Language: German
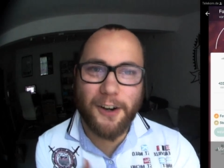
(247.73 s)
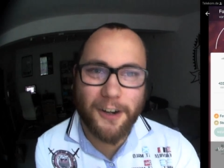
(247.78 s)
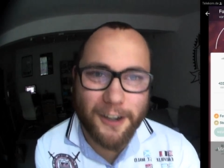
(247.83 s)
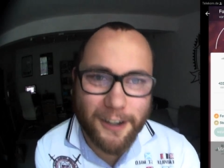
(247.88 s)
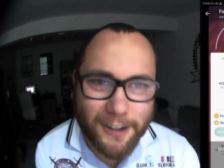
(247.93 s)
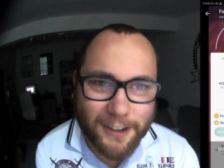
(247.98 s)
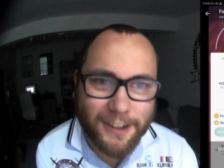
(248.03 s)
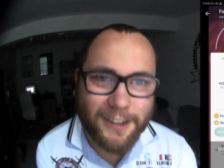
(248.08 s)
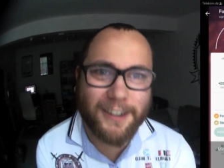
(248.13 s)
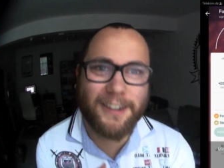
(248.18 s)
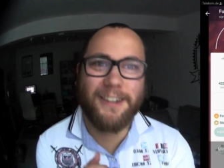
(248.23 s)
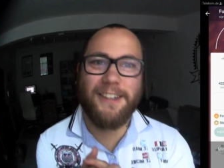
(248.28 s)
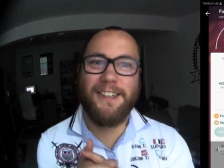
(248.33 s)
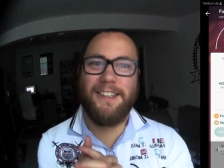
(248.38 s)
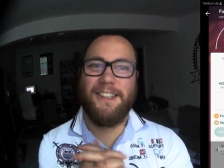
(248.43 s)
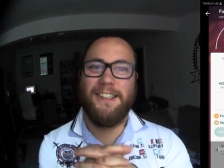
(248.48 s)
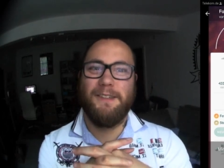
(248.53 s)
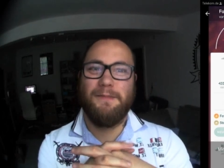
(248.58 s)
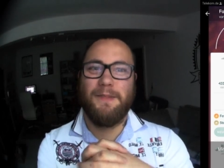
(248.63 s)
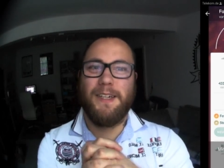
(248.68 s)
Hoho,
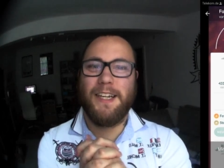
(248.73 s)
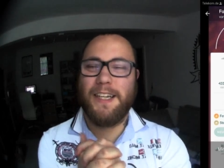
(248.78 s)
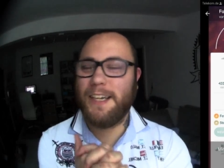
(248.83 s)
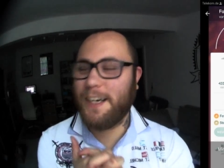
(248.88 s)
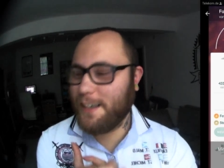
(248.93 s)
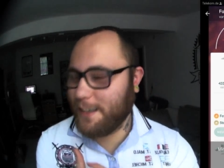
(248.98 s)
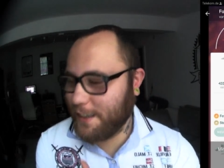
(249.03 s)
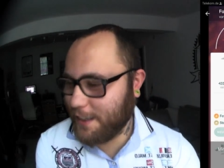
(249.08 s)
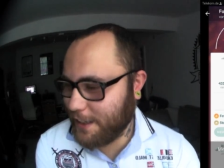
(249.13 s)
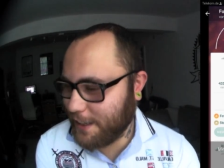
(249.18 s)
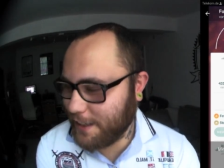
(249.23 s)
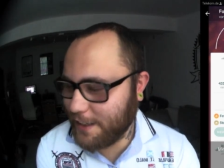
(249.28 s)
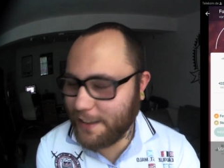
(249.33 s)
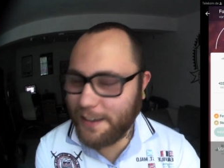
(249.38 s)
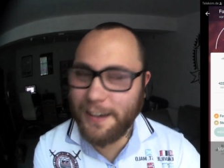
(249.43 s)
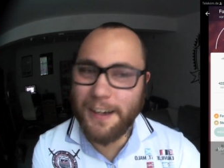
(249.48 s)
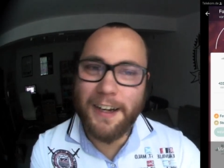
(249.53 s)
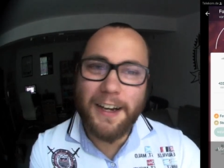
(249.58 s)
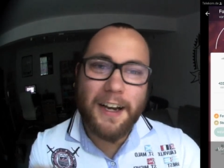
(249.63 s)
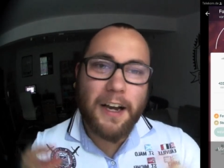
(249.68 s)
zieht mir eine Jacke an.